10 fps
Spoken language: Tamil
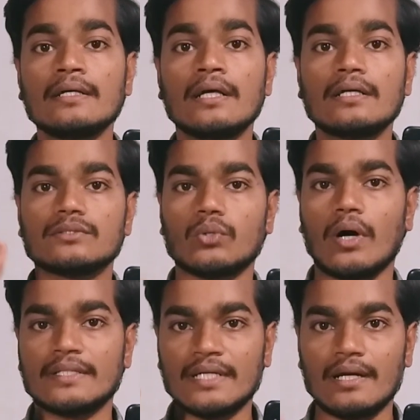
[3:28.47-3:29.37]
ஸோ
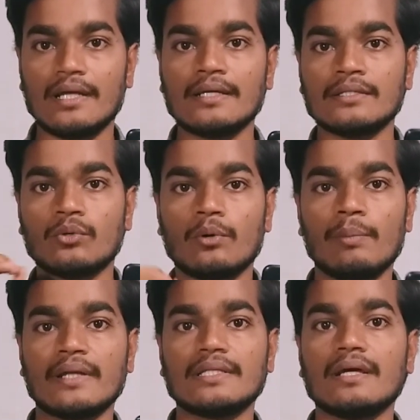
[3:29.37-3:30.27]
அதனால் இந்த ஒரு
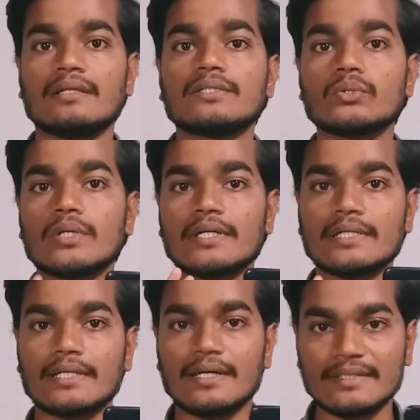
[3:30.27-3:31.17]
படத்தை எல்சியூ
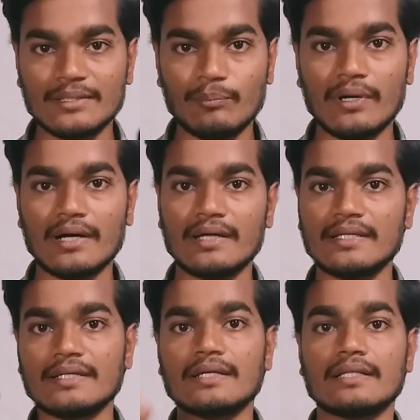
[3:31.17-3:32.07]
கனெக்டாக
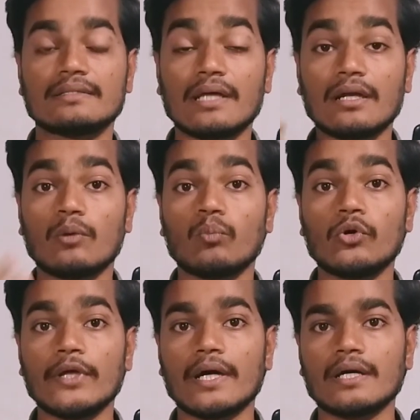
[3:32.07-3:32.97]
எதிர்பார்க்காதீங்கன்னு தான்
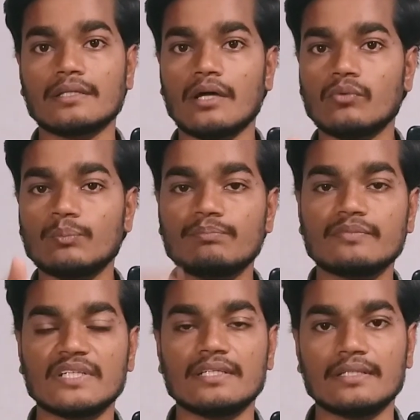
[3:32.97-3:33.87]
நம்மளுடைய கருத்தாகவும்
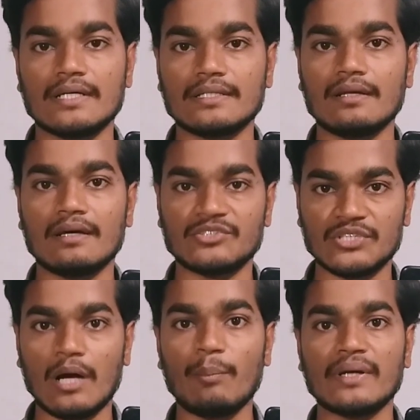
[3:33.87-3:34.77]
இந்த இடத்துல நான்
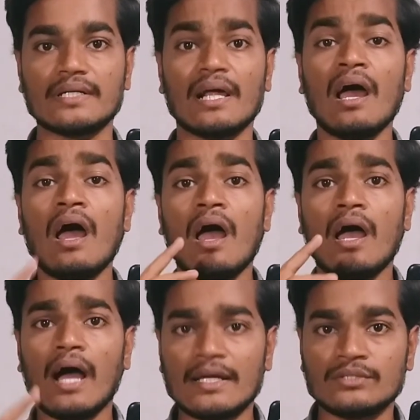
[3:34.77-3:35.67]
ஷேர் பண்ணுறேன்
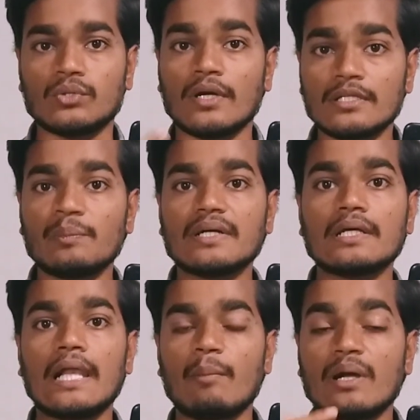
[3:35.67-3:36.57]
அது சொன்னது மட்டும்
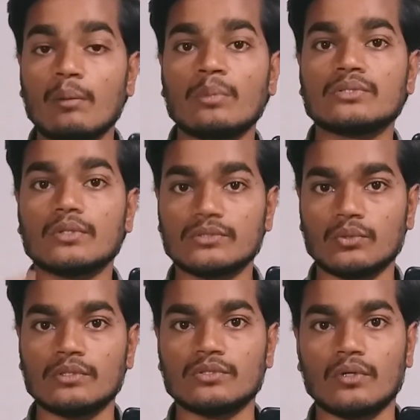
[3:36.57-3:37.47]
இல்லாமல் நம்ம சோர்ஸ்
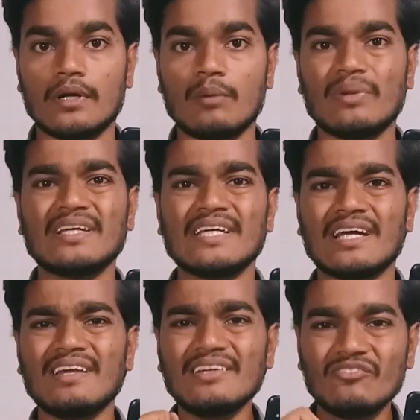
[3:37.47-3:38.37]
ஒன்று சொன்னாப்புல
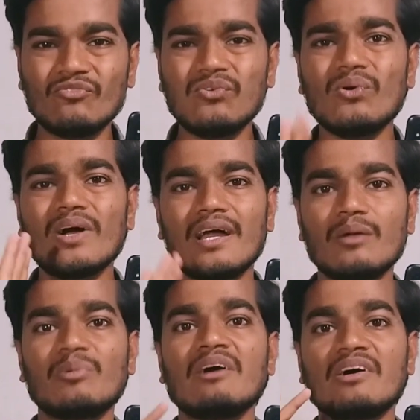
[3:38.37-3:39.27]
நீங்கள்லாம் இவ்வளோ
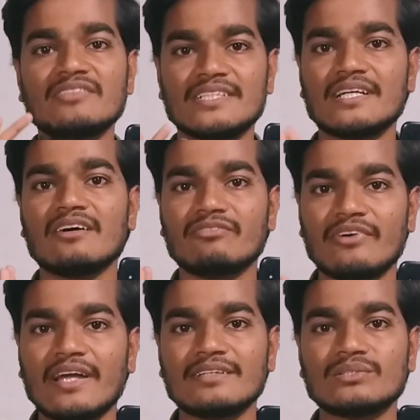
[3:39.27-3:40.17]
காலமாக விஜயனா
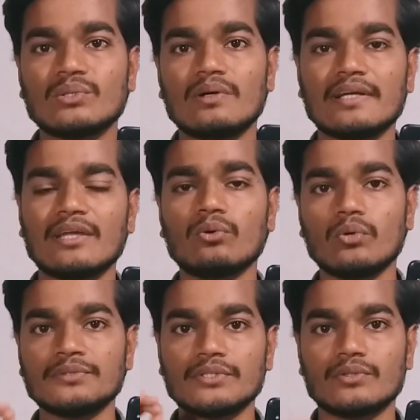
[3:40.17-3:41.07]
ஃபேனுன்னு சொல்கிறீங்க
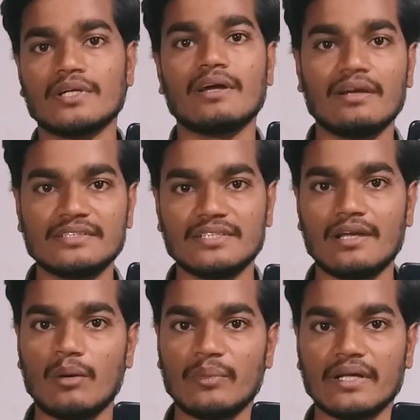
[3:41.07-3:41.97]
கொஞ்சம் கூட நாலேஜ்
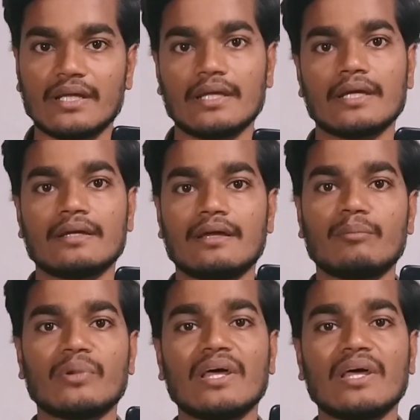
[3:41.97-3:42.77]
இல்லாமல் இருக்கீங்கன்னாப்புல